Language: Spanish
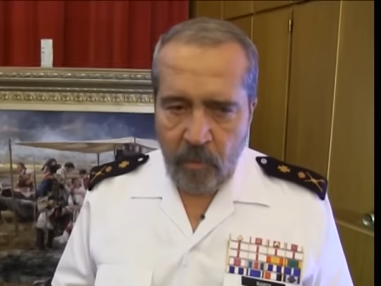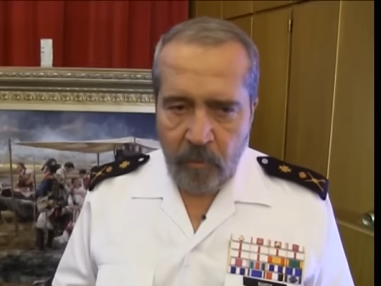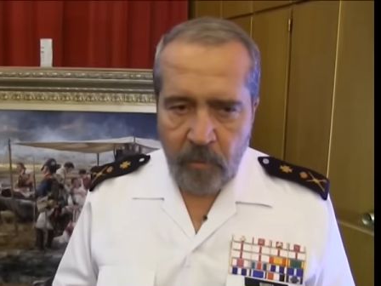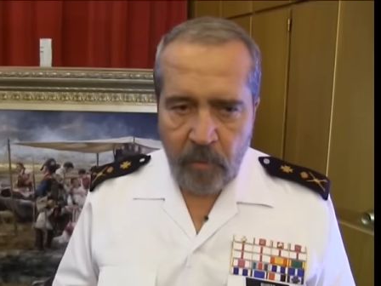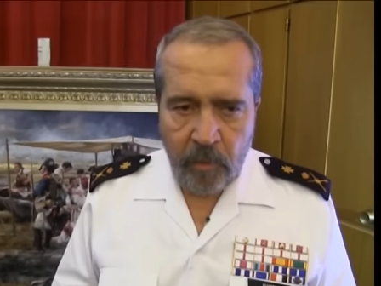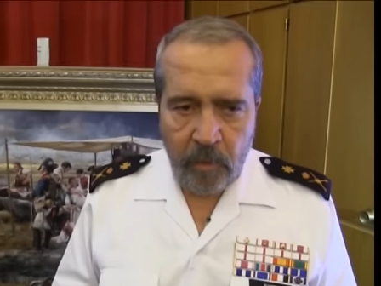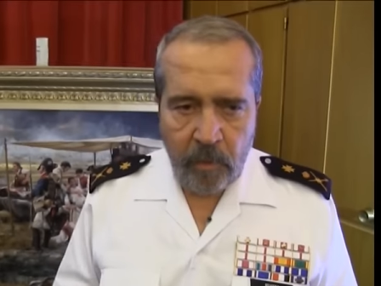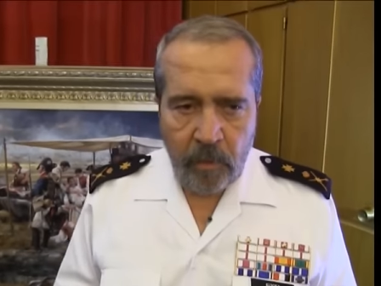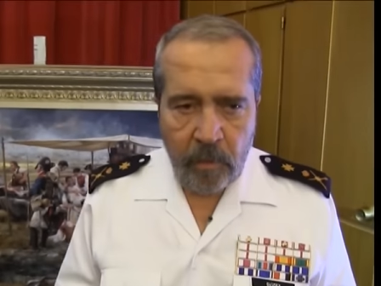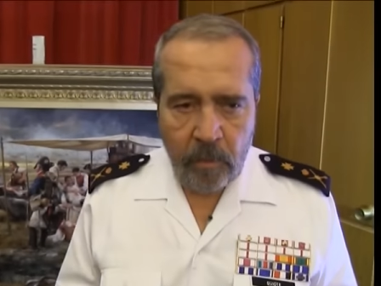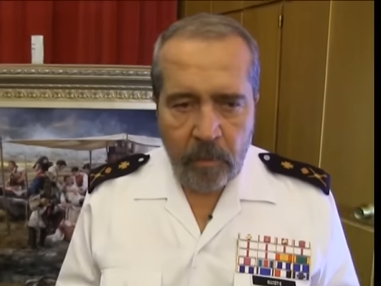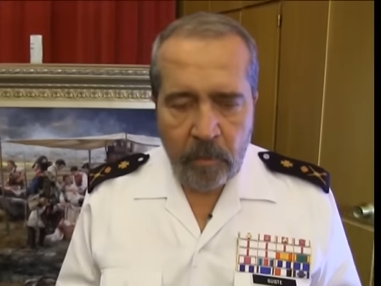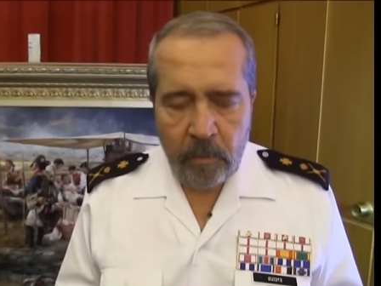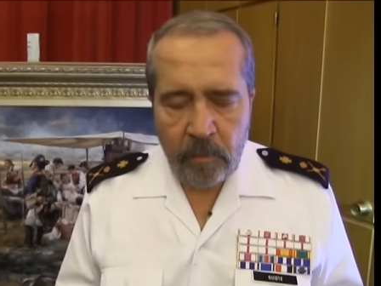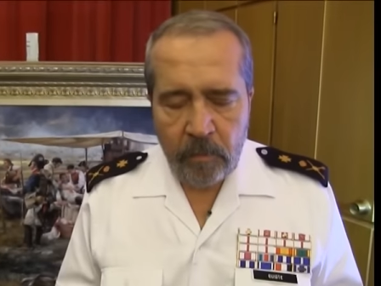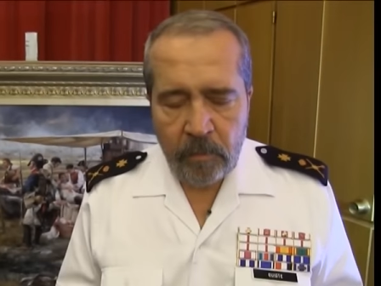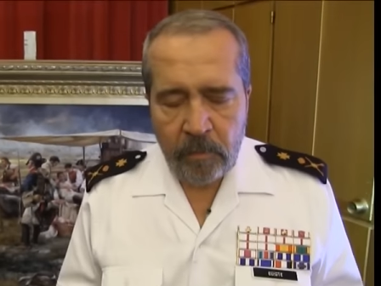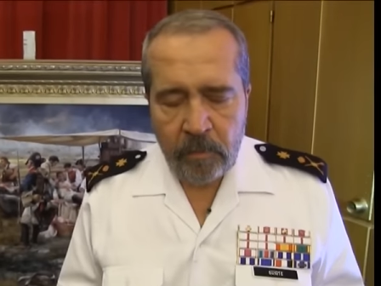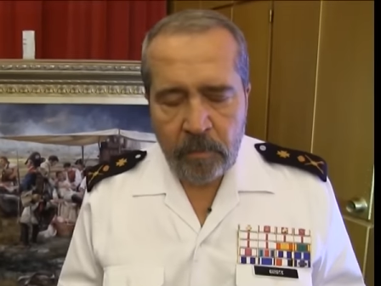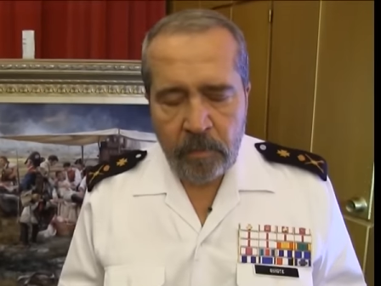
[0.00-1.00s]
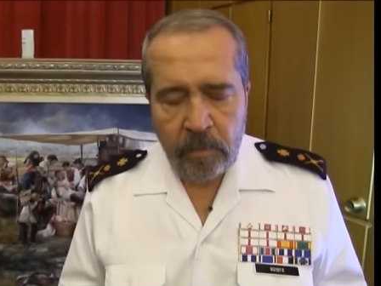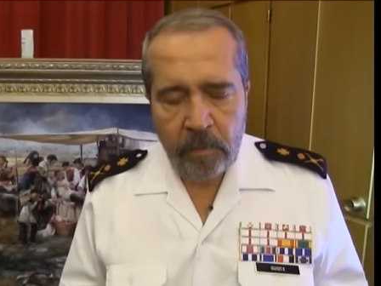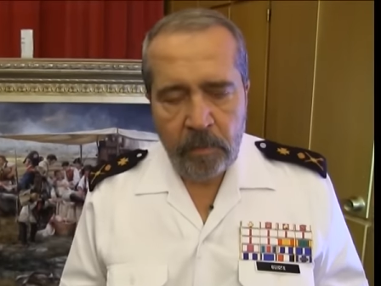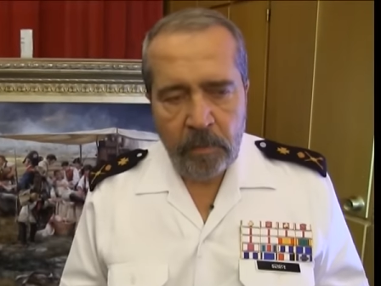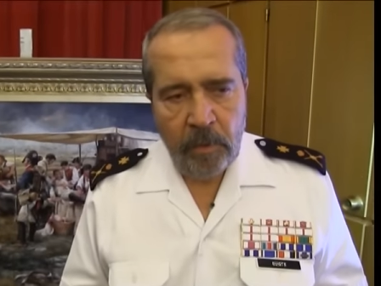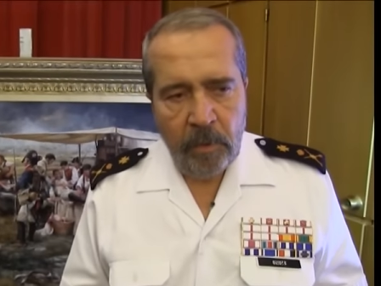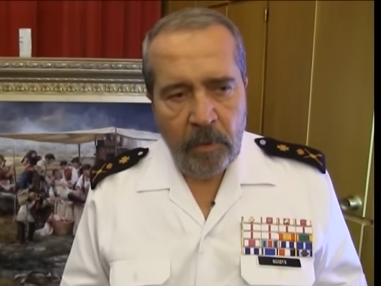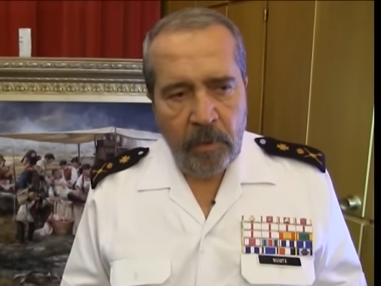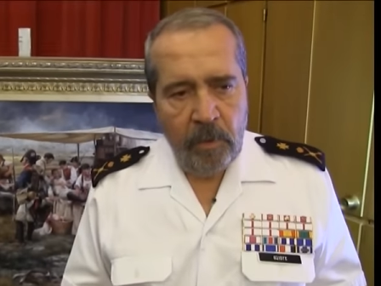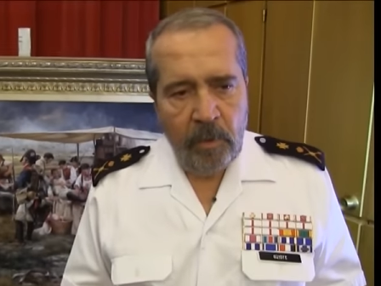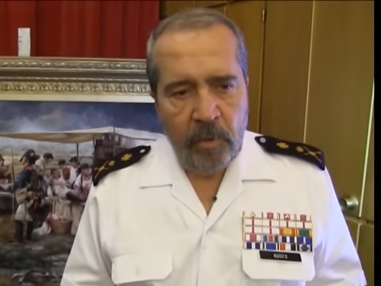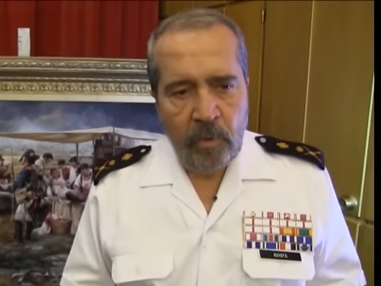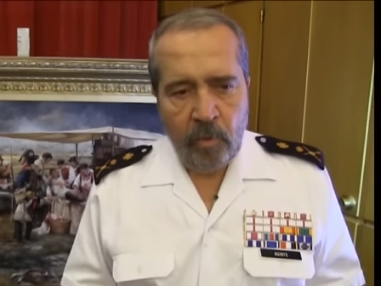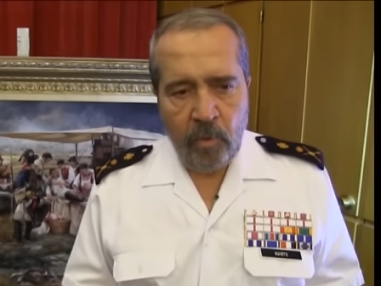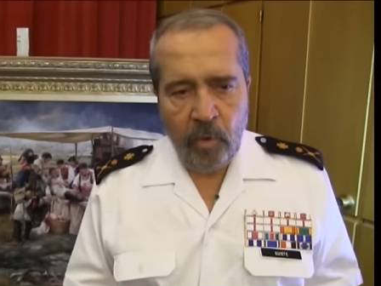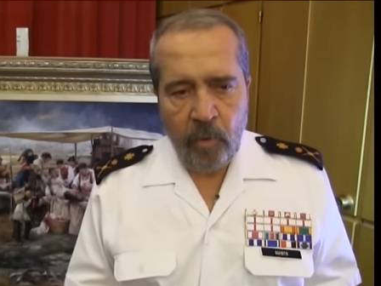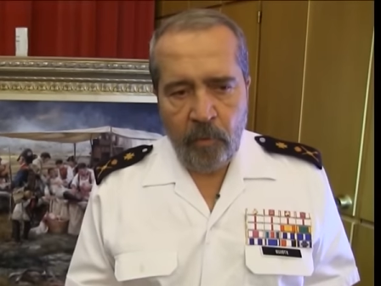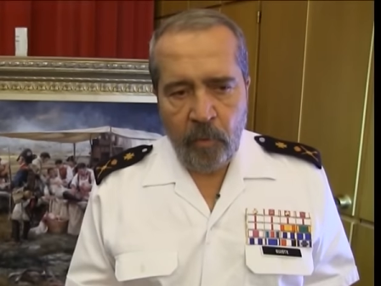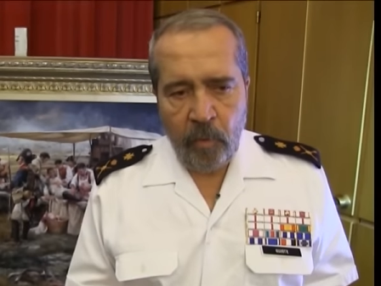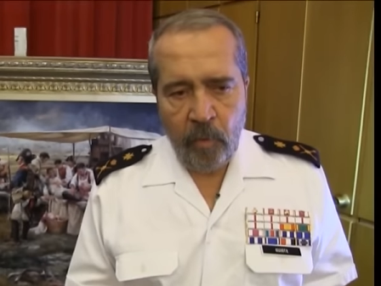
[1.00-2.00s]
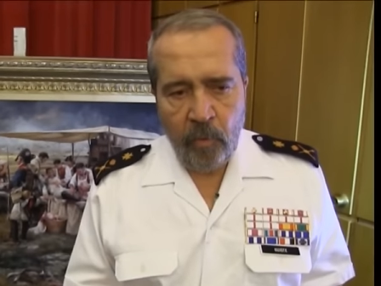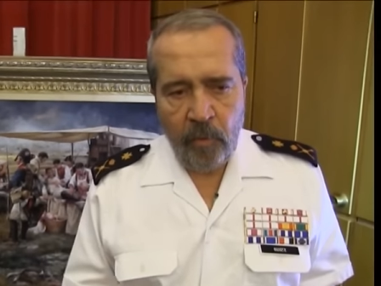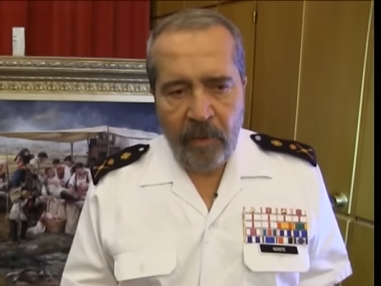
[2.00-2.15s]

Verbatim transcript: como como